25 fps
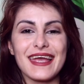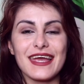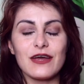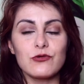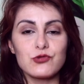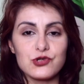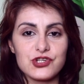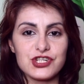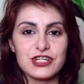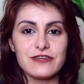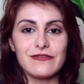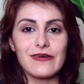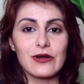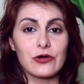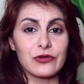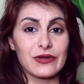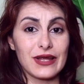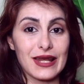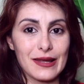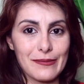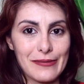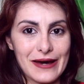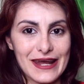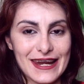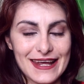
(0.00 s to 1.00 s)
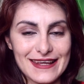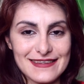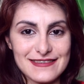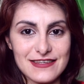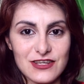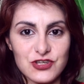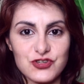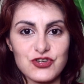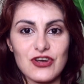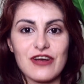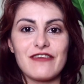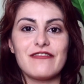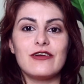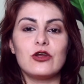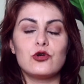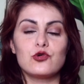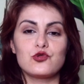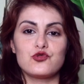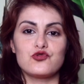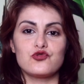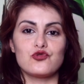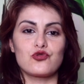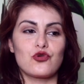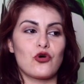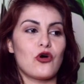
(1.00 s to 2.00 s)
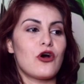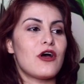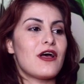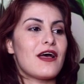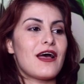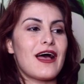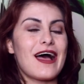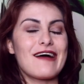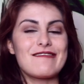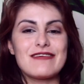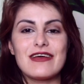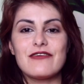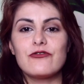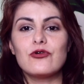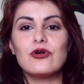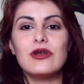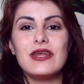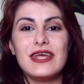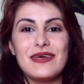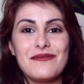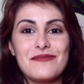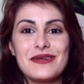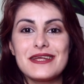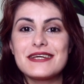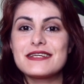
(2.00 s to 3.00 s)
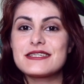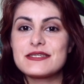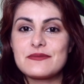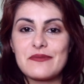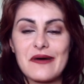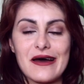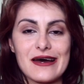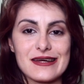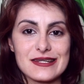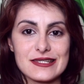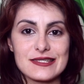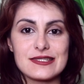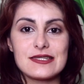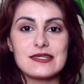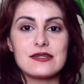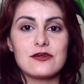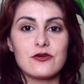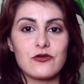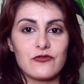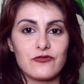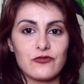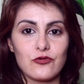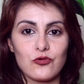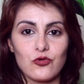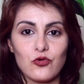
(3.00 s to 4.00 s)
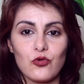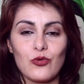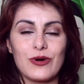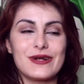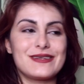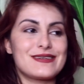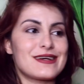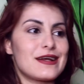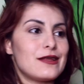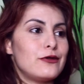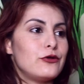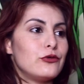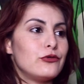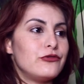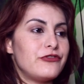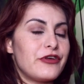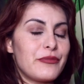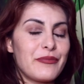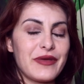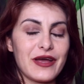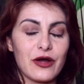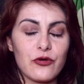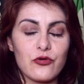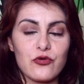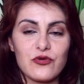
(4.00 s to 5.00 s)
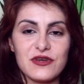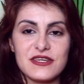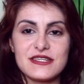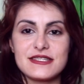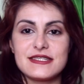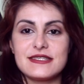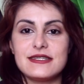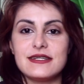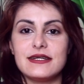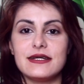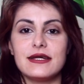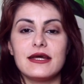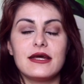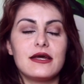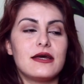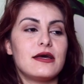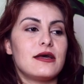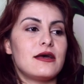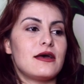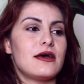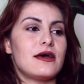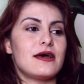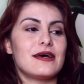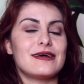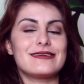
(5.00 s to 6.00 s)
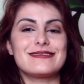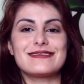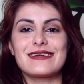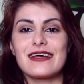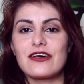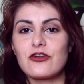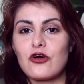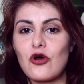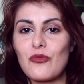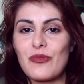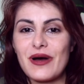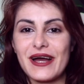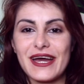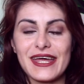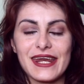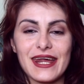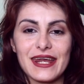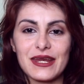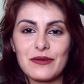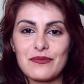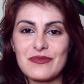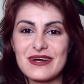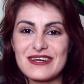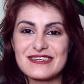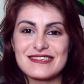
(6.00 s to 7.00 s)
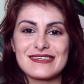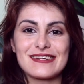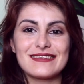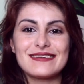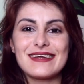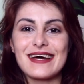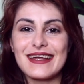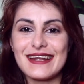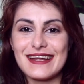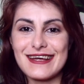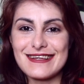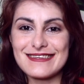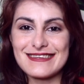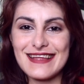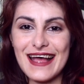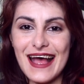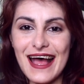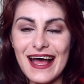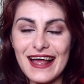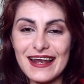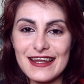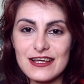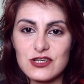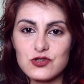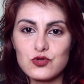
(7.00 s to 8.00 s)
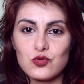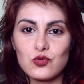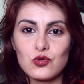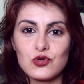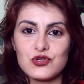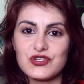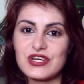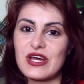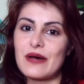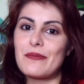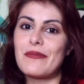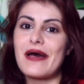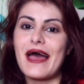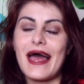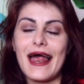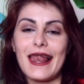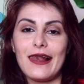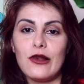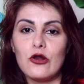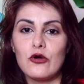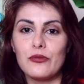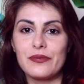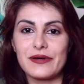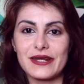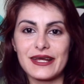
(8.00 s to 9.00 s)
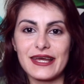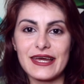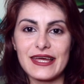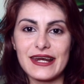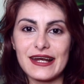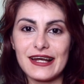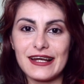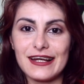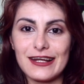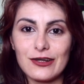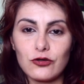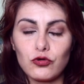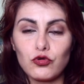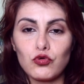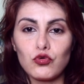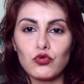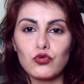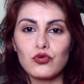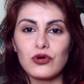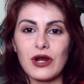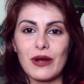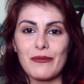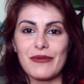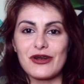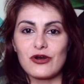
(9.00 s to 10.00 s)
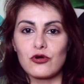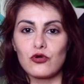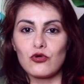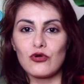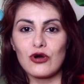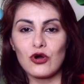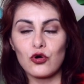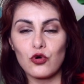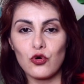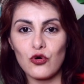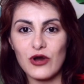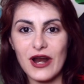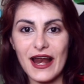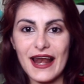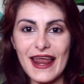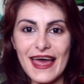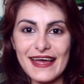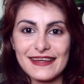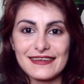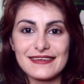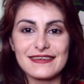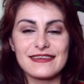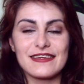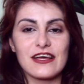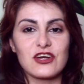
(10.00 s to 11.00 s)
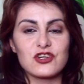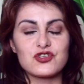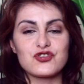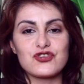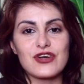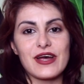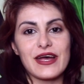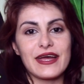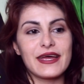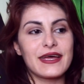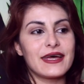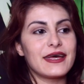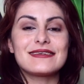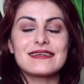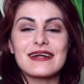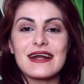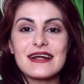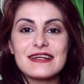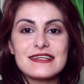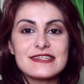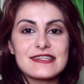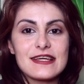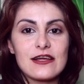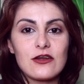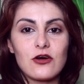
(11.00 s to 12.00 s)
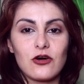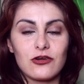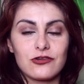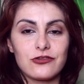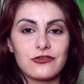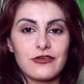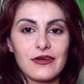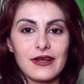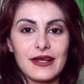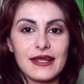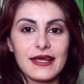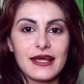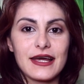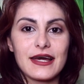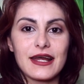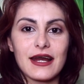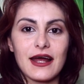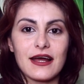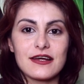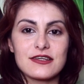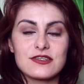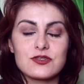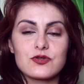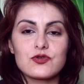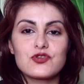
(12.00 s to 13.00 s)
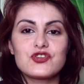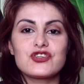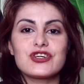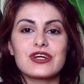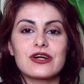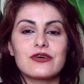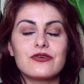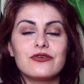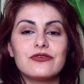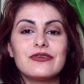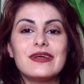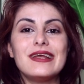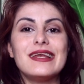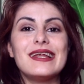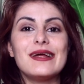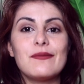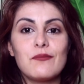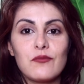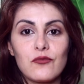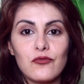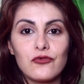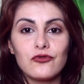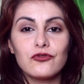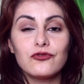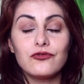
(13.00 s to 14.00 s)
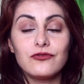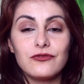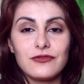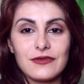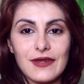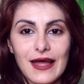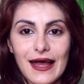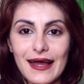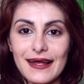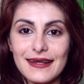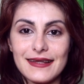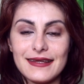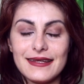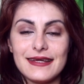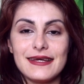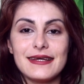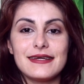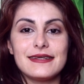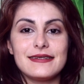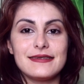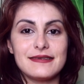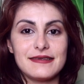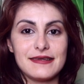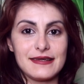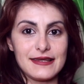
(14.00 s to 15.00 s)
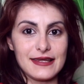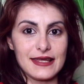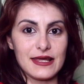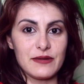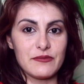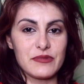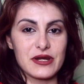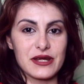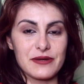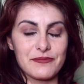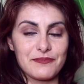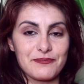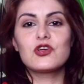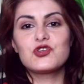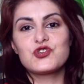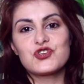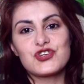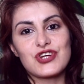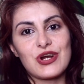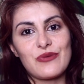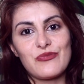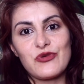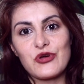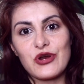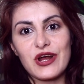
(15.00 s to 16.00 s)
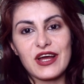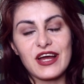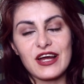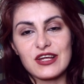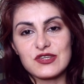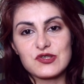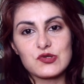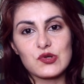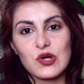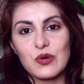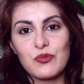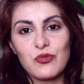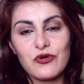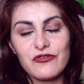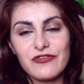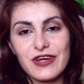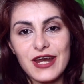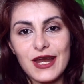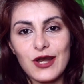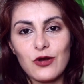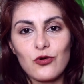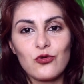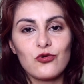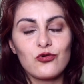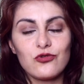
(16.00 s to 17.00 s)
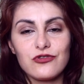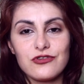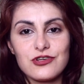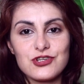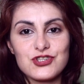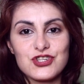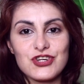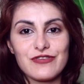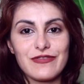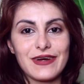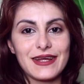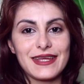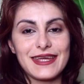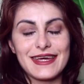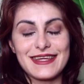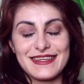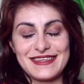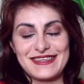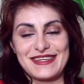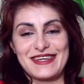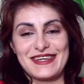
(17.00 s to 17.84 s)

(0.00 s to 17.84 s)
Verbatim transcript: che uscivano dalle pareti, cioè ve lo giuro, avevo libri sparsi ovunque, tra gli ultimi acquisti, eh, tra roba che era rimasta da Natale sullo sgabello perché era in lettura ma non l'ho ancora letta, cioè tra il salotto e l'ingresso c'erano delle montagne di libri. C'era il mio ragazzo che poverino non diceva niente,